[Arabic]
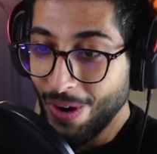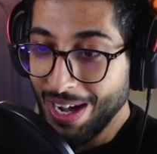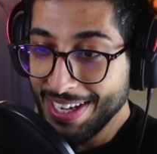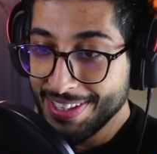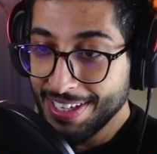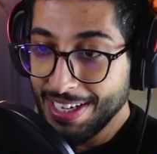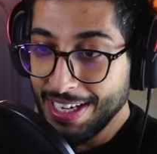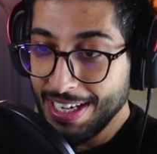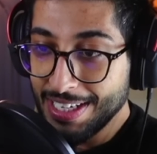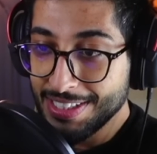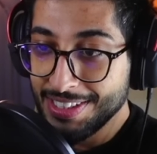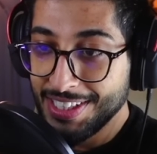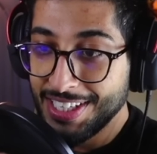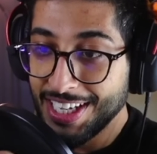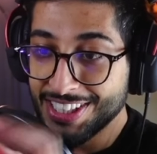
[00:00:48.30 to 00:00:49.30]
واحده
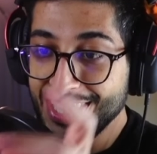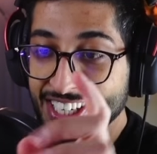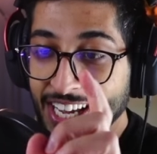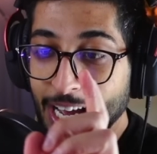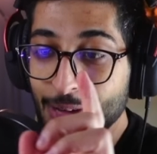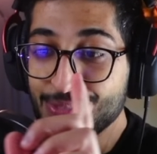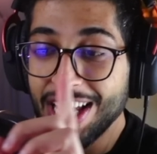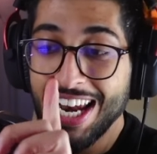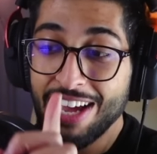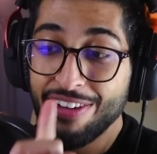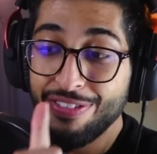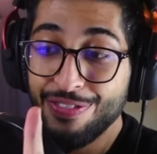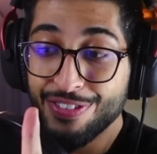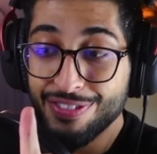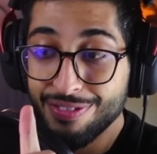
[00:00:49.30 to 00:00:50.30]
تعطيني
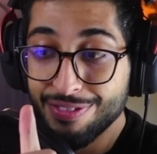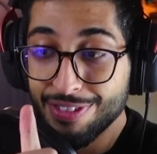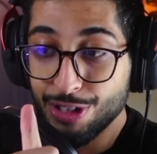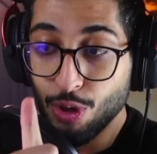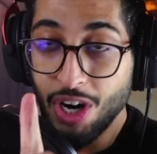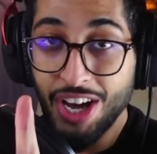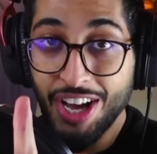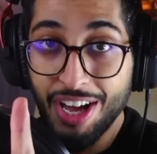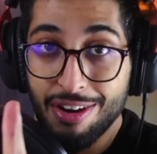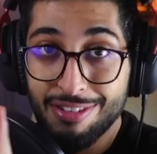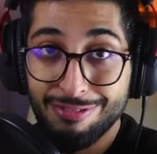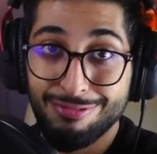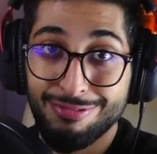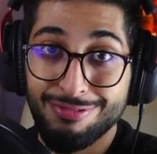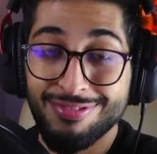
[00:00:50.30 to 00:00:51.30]
5000 دولار